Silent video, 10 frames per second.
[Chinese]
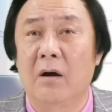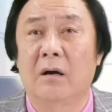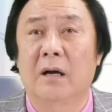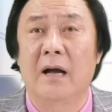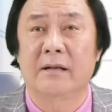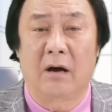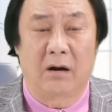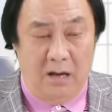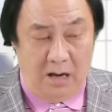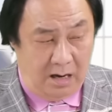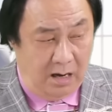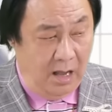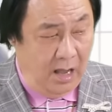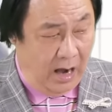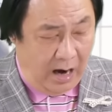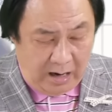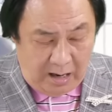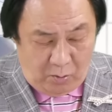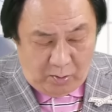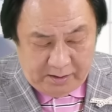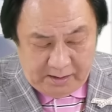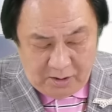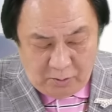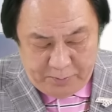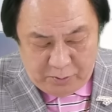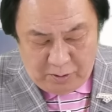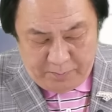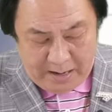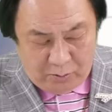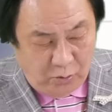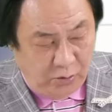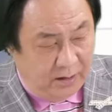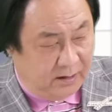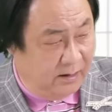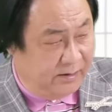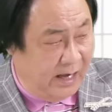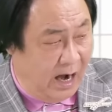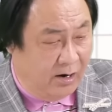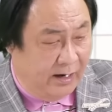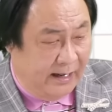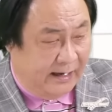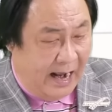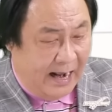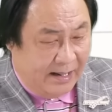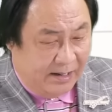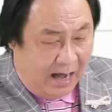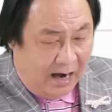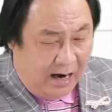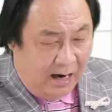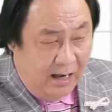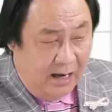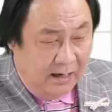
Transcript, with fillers: 有？看到了啊！好了，我今天就必须把过去吃的调给你看一下啊。